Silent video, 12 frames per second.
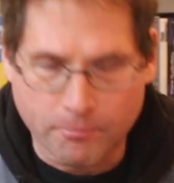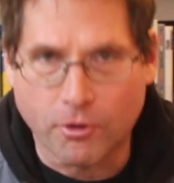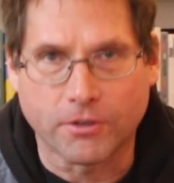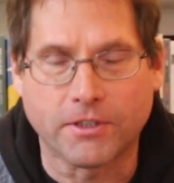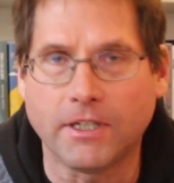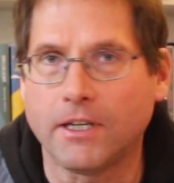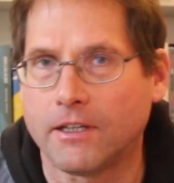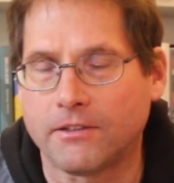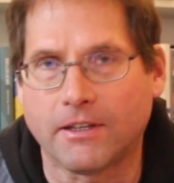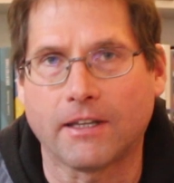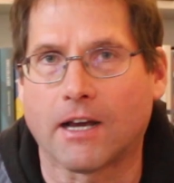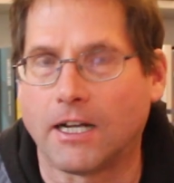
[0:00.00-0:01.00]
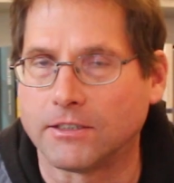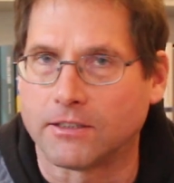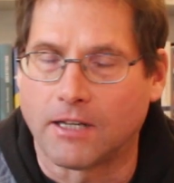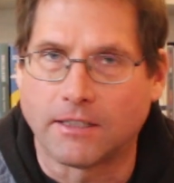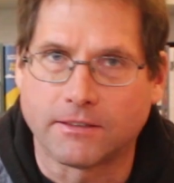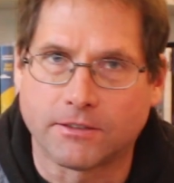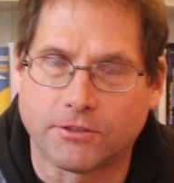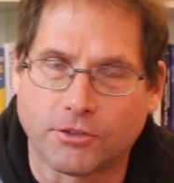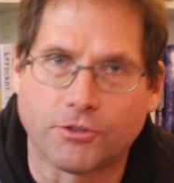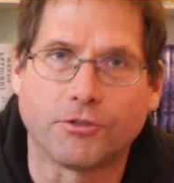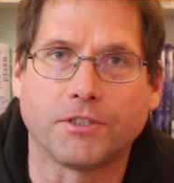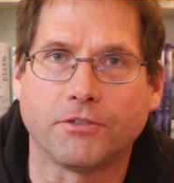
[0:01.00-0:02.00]
Portier etc., also als
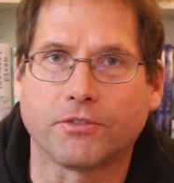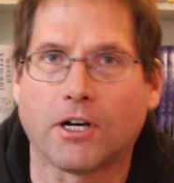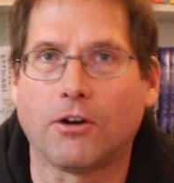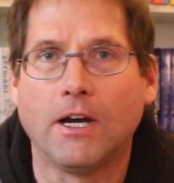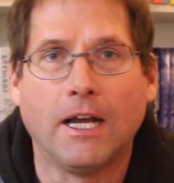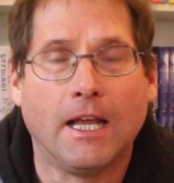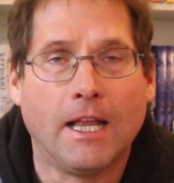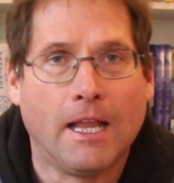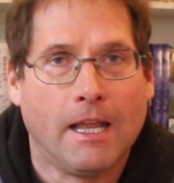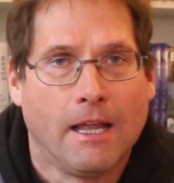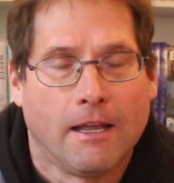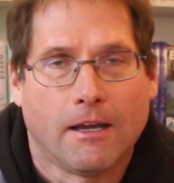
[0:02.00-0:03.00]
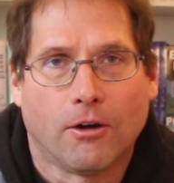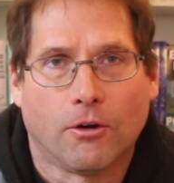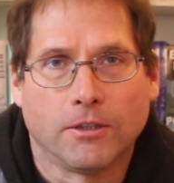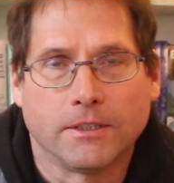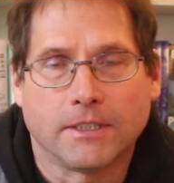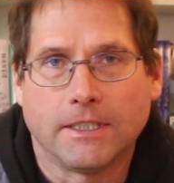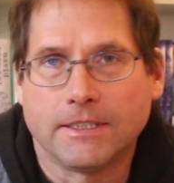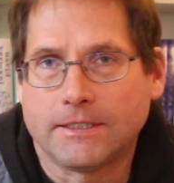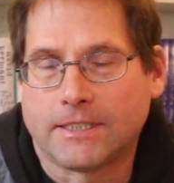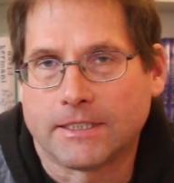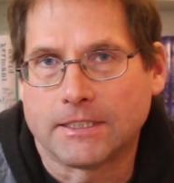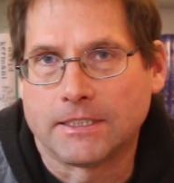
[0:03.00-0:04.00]
Security-Frau und
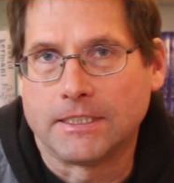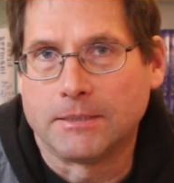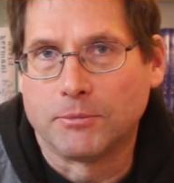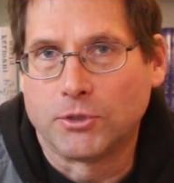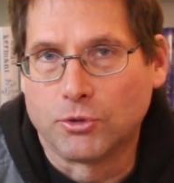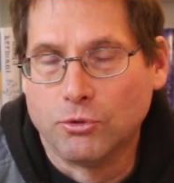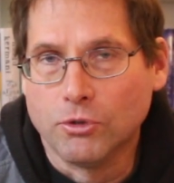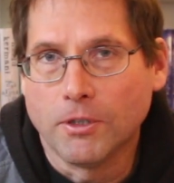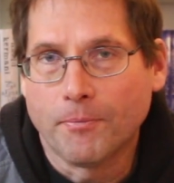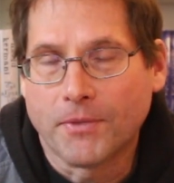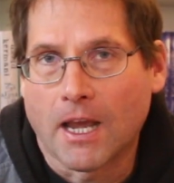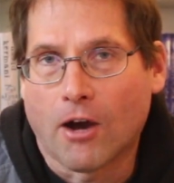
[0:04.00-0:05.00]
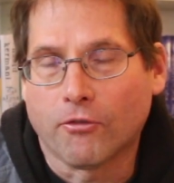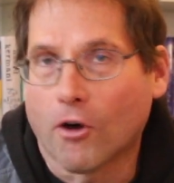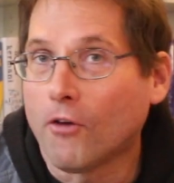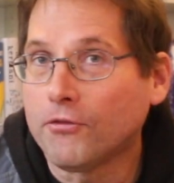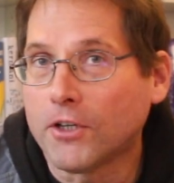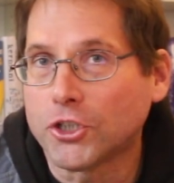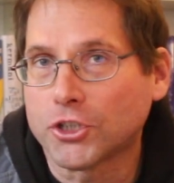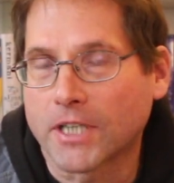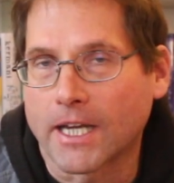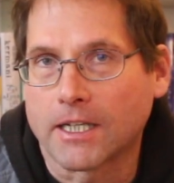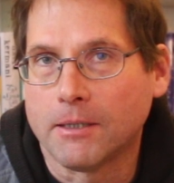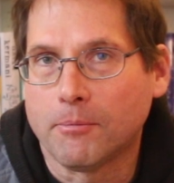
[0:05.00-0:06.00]
ist jetzt in diesem Zug, der auf offener
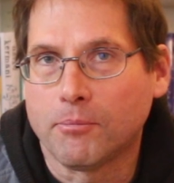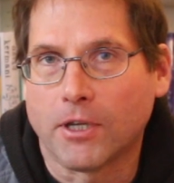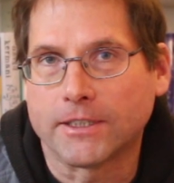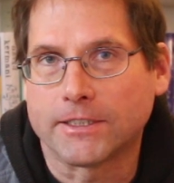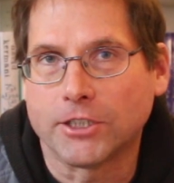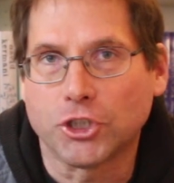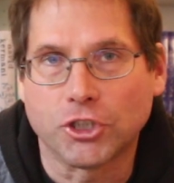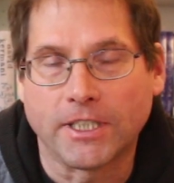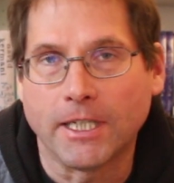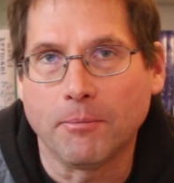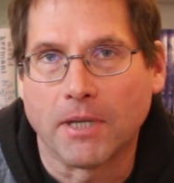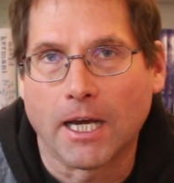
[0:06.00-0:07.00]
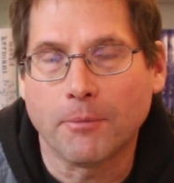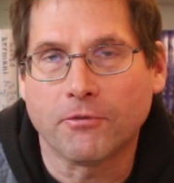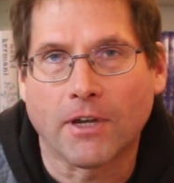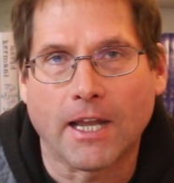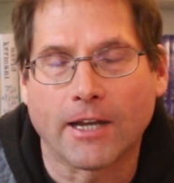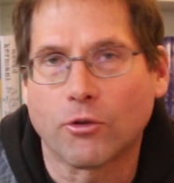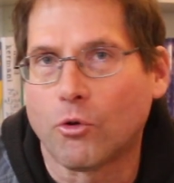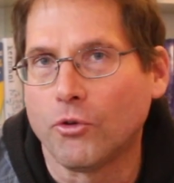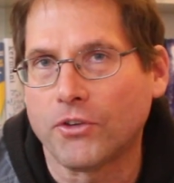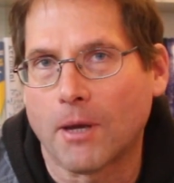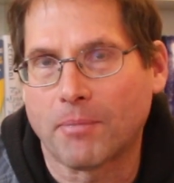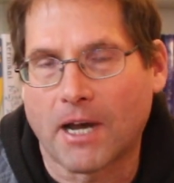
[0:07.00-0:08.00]
Strecke plötzlich stehen bleibt, weil ein
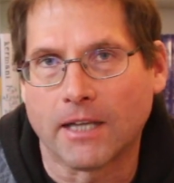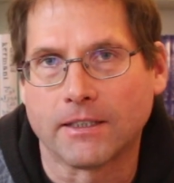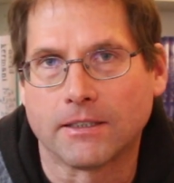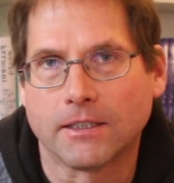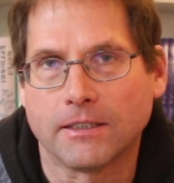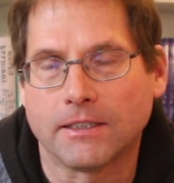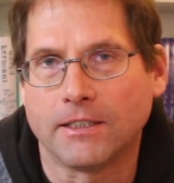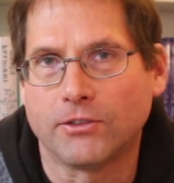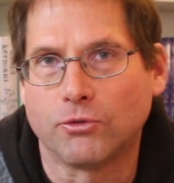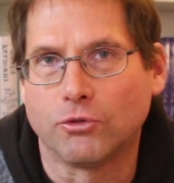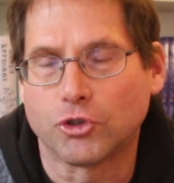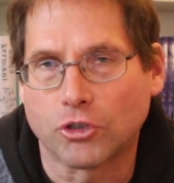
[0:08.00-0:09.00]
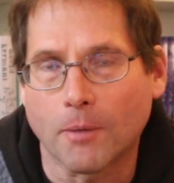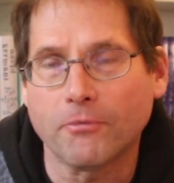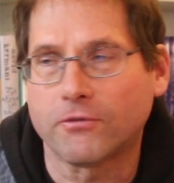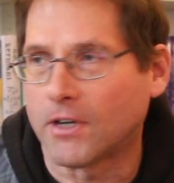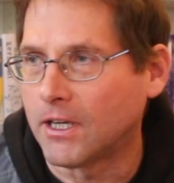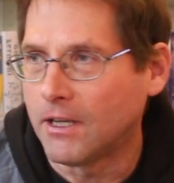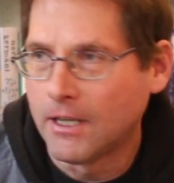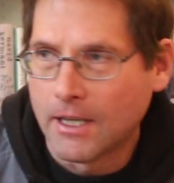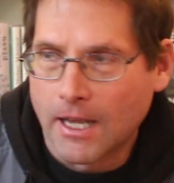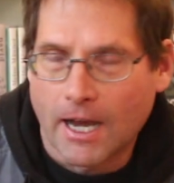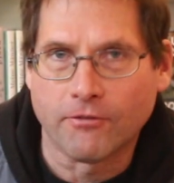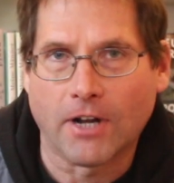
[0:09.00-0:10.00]
großer Brand den Zug stoppt, weil
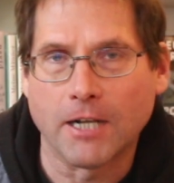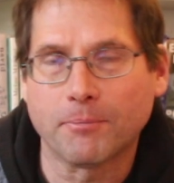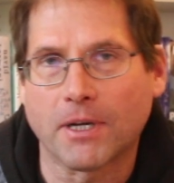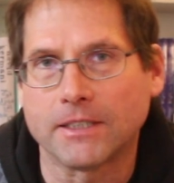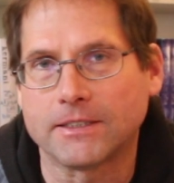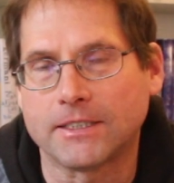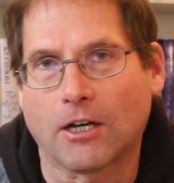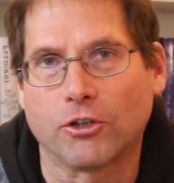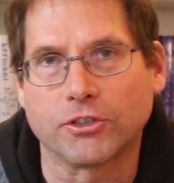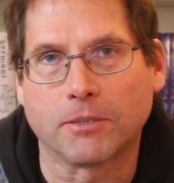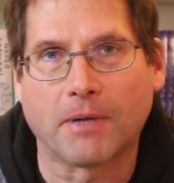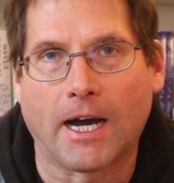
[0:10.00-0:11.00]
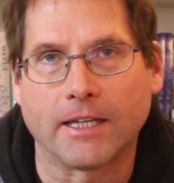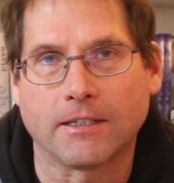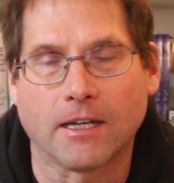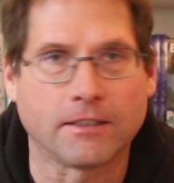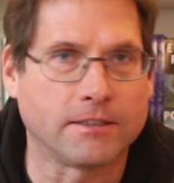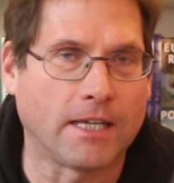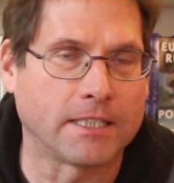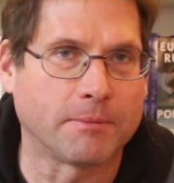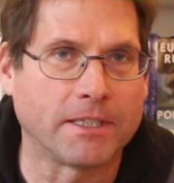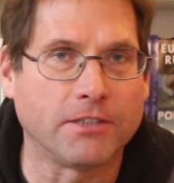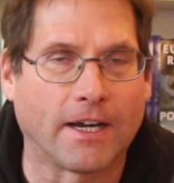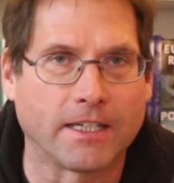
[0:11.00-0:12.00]
ein Waldbrand sich ausgebreitet hat und sie
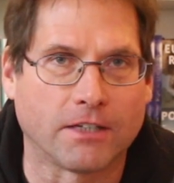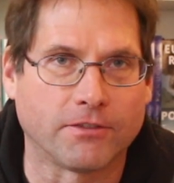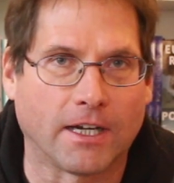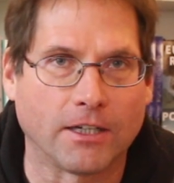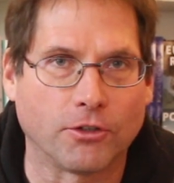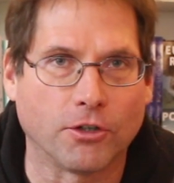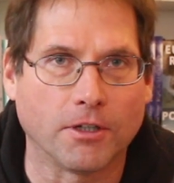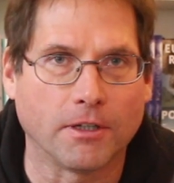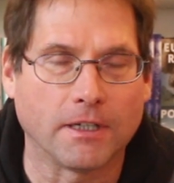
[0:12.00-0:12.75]
erstmal nicht weiterfahren können.